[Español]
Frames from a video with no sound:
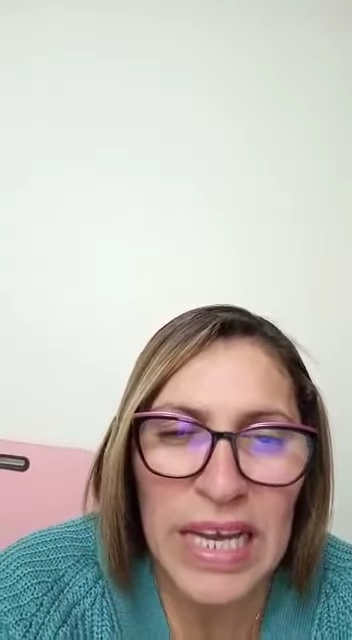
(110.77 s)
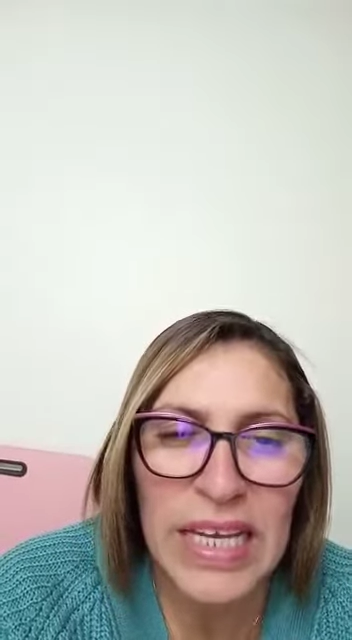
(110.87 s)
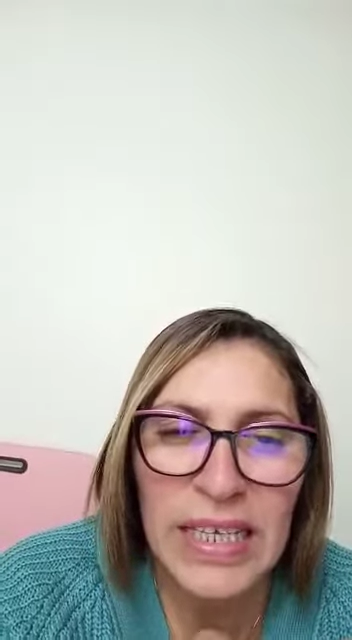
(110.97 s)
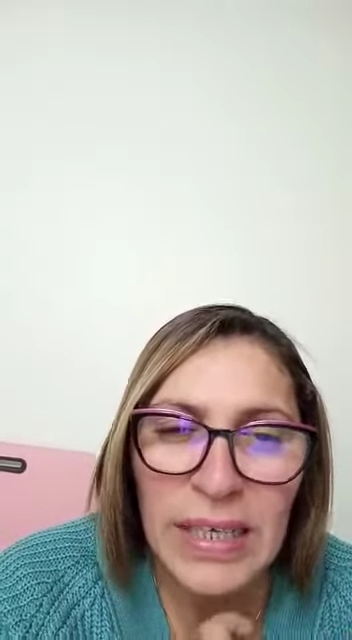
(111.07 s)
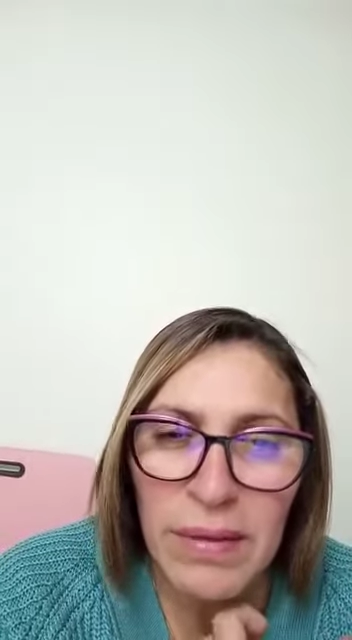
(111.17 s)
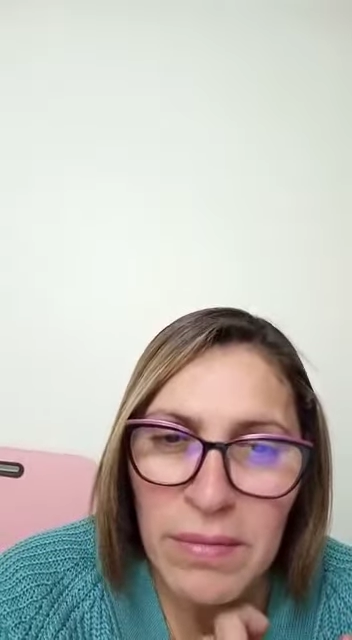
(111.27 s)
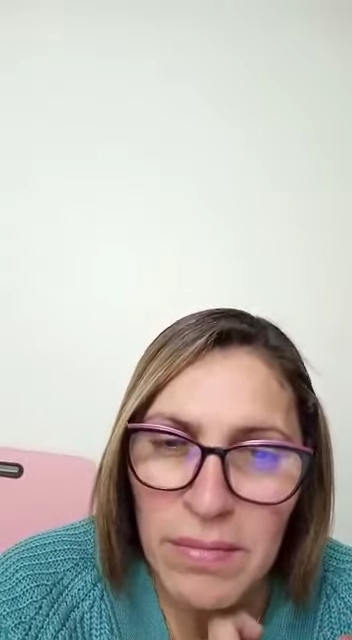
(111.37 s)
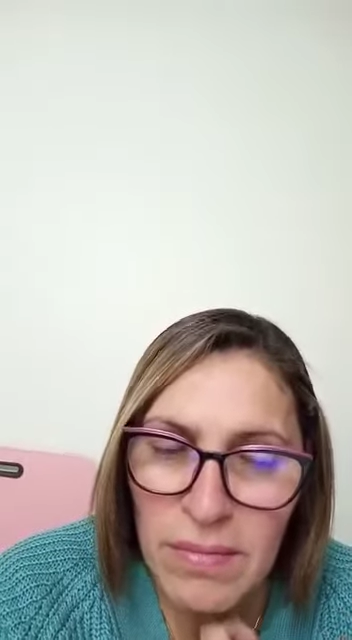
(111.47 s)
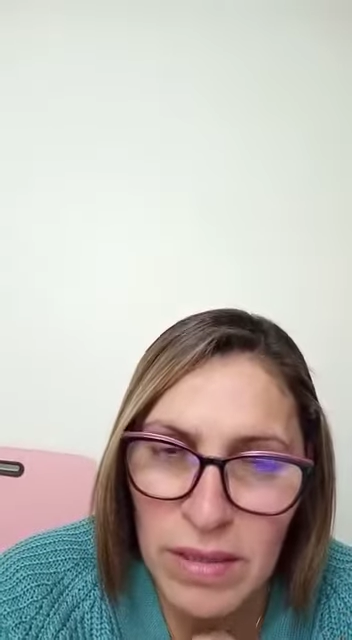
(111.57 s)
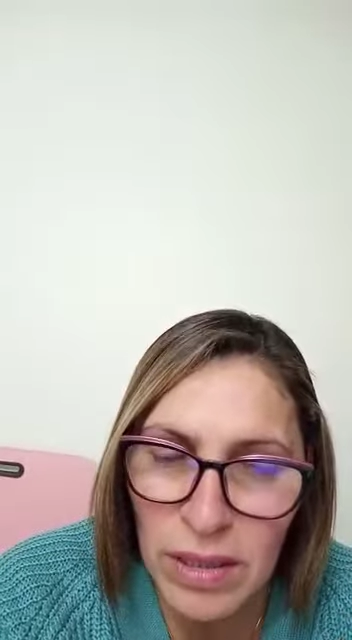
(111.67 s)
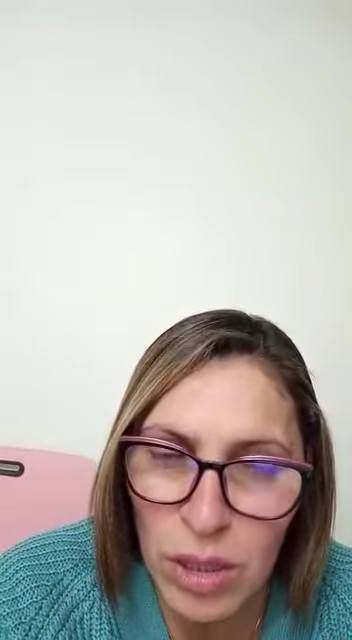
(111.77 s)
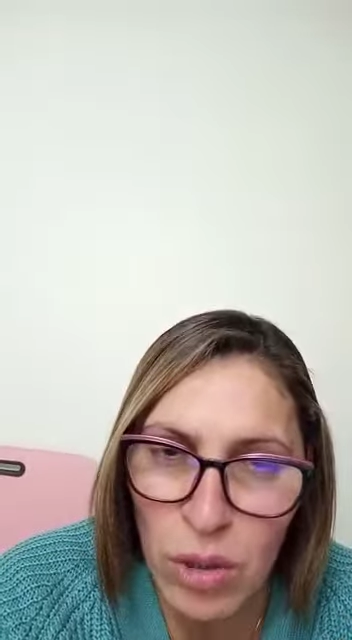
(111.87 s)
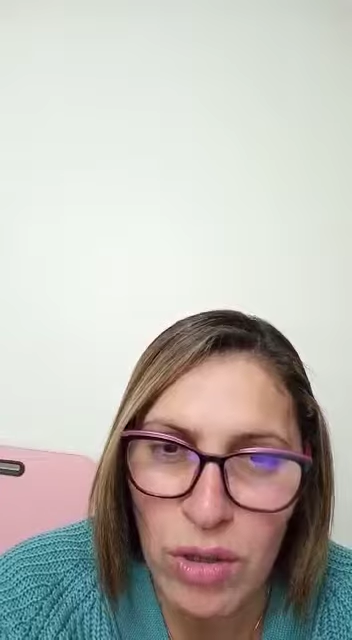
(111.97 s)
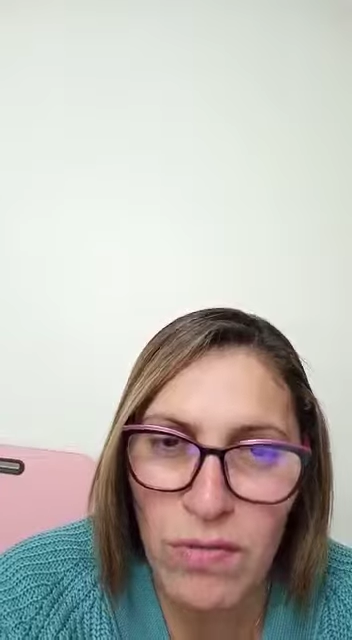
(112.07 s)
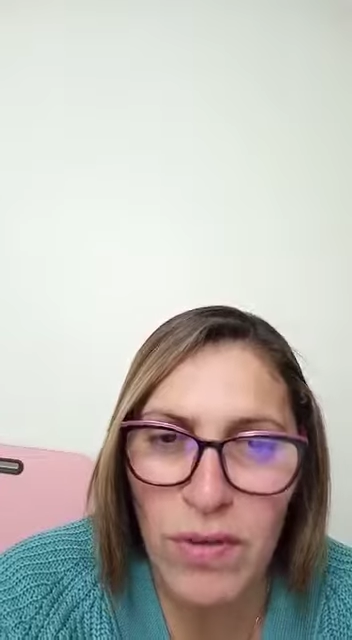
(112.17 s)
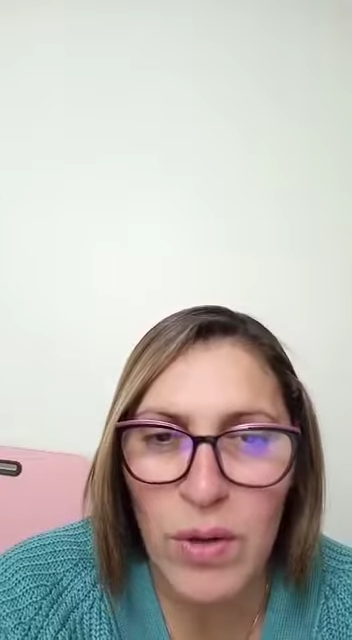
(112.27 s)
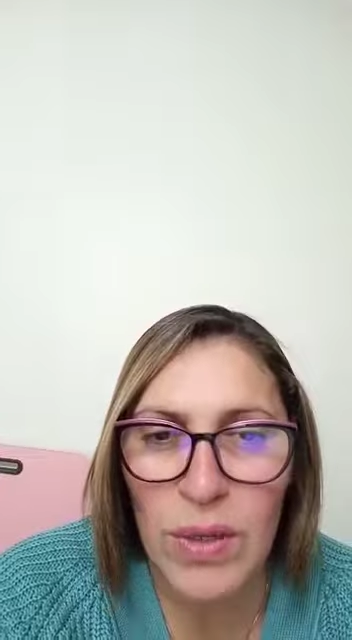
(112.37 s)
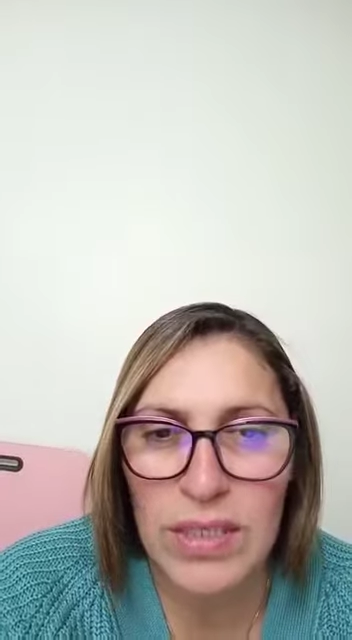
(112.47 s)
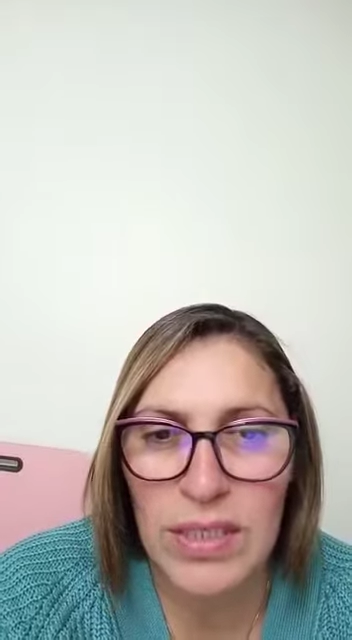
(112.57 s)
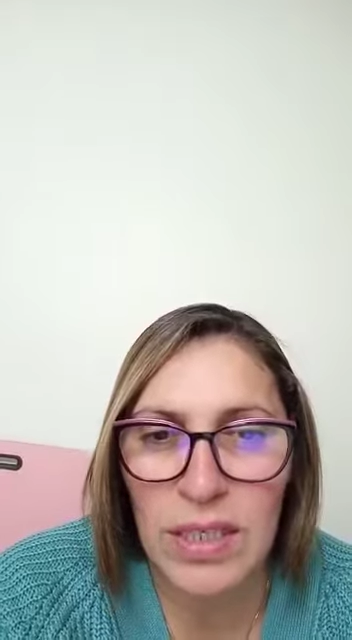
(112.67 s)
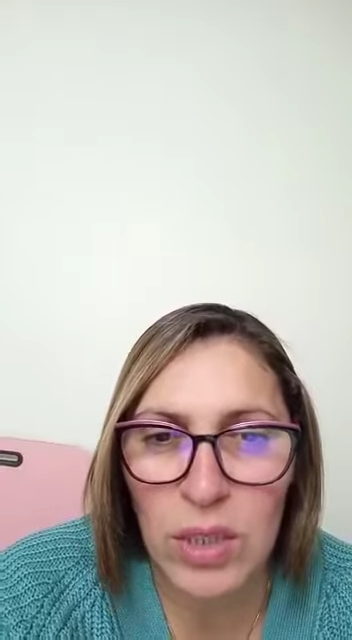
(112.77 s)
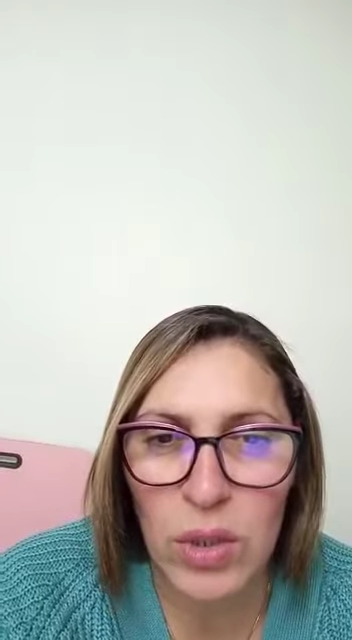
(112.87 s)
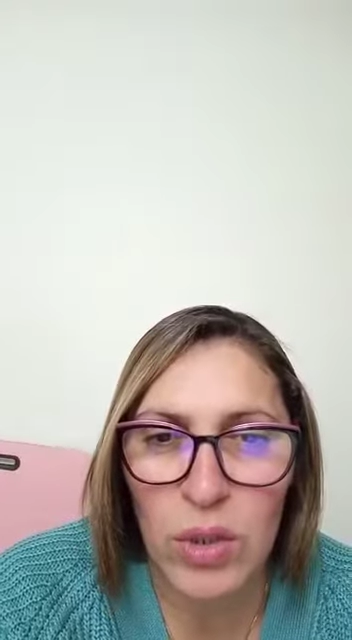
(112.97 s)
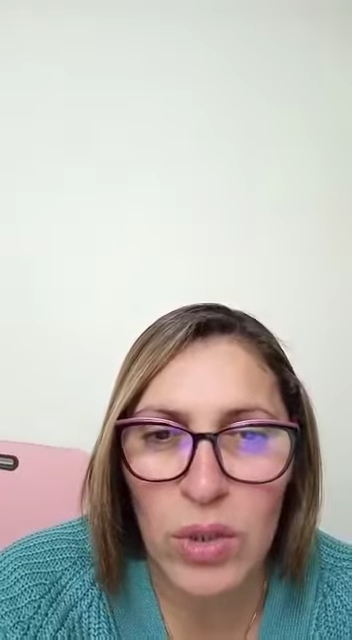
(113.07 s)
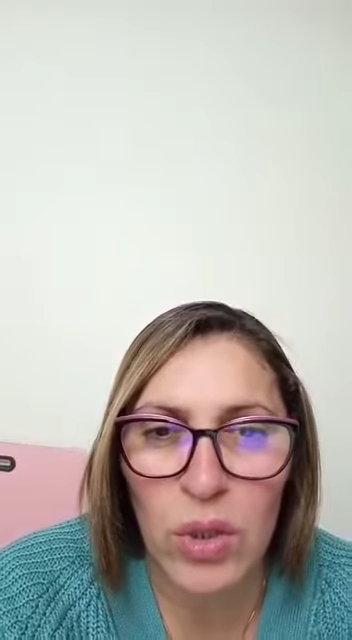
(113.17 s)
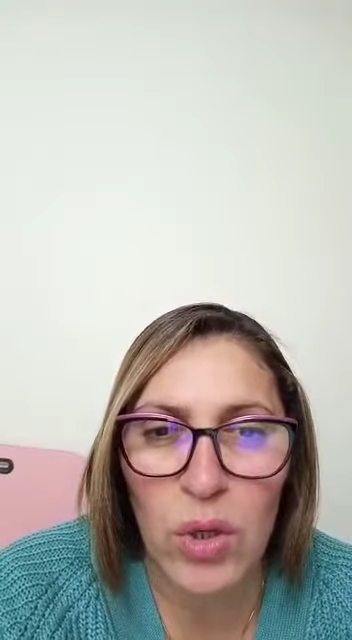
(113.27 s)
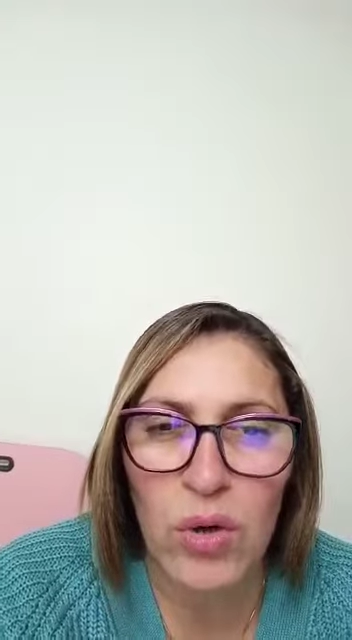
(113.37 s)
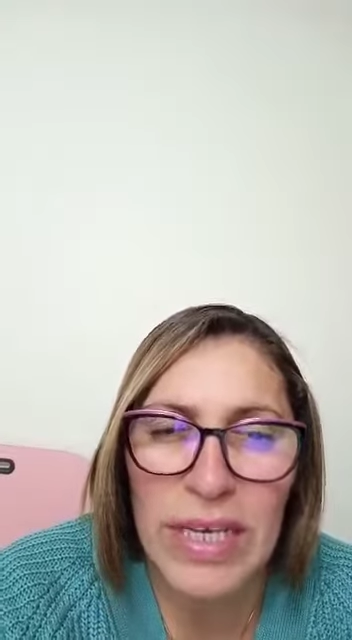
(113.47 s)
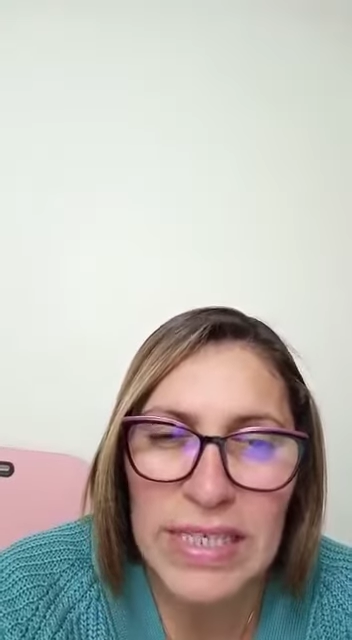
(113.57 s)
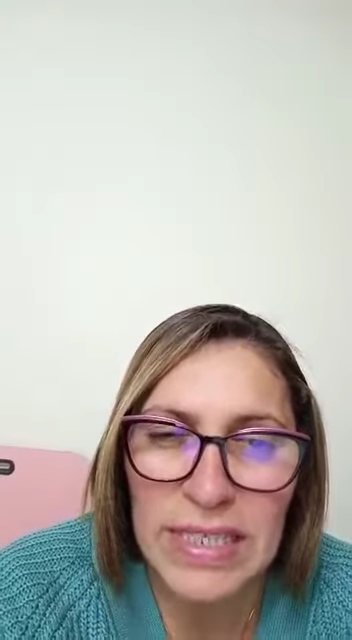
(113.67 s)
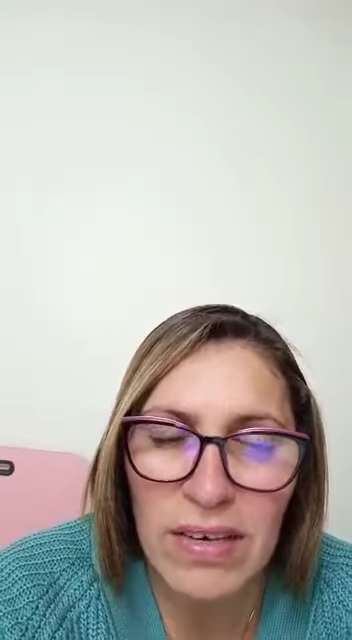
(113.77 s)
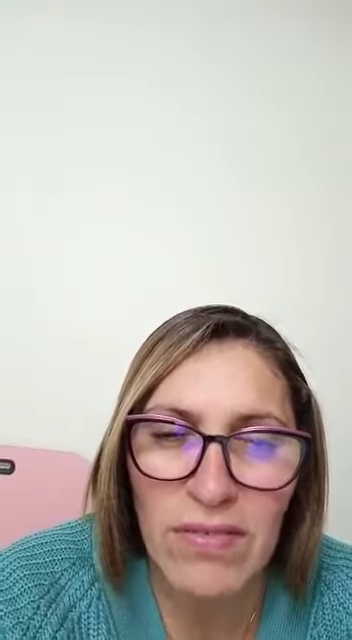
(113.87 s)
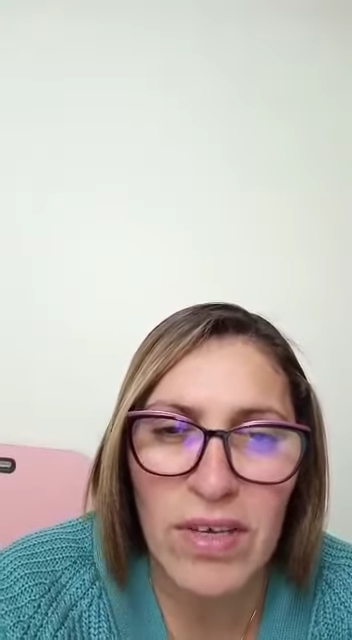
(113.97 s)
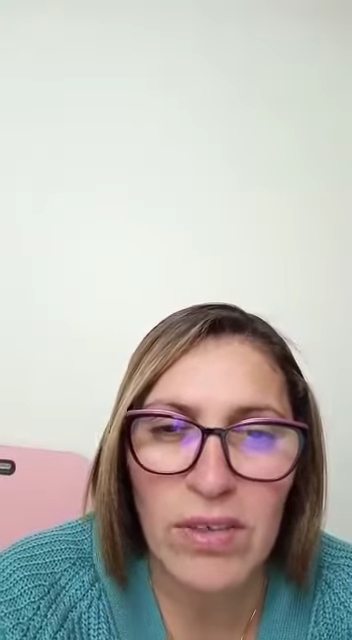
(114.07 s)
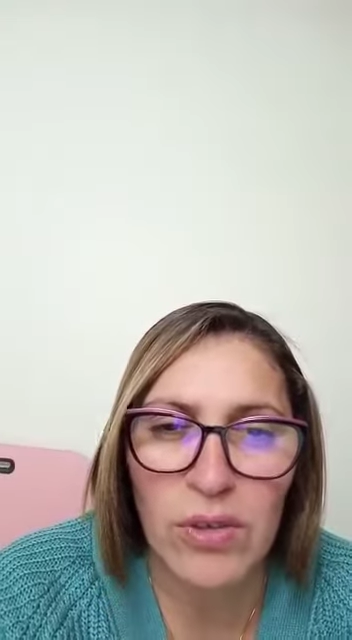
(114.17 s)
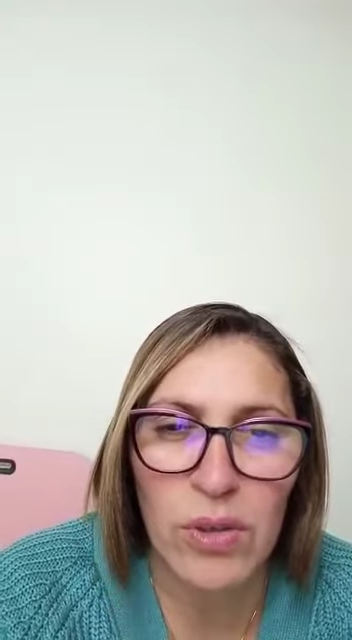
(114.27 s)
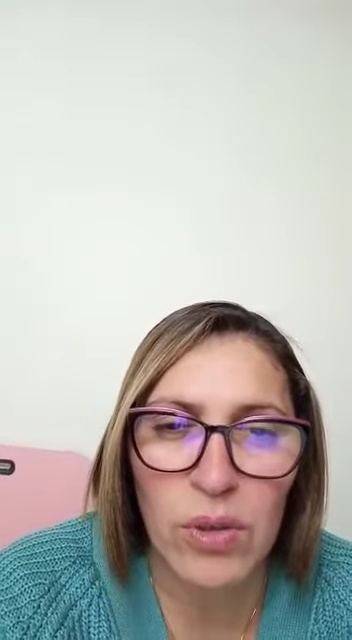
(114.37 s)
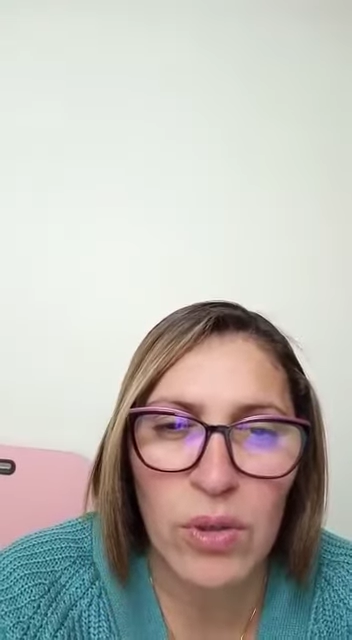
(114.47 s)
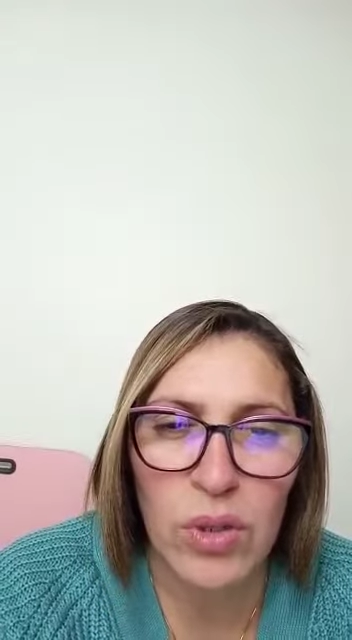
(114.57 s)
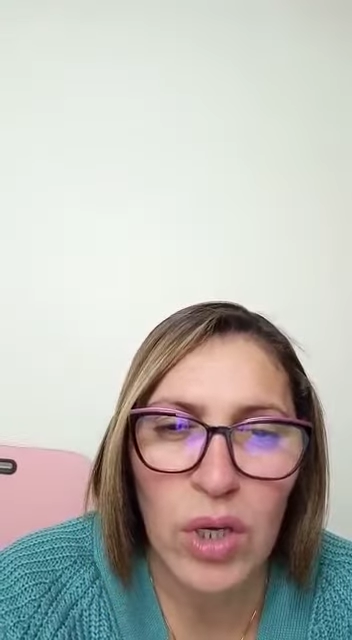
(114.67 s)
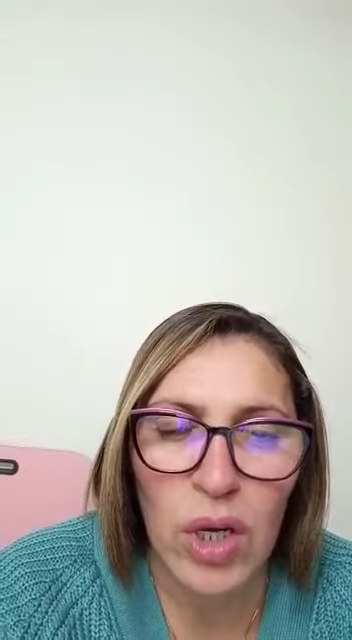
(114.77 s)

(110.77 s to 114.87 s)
y que glorifico al Señor con el servicio,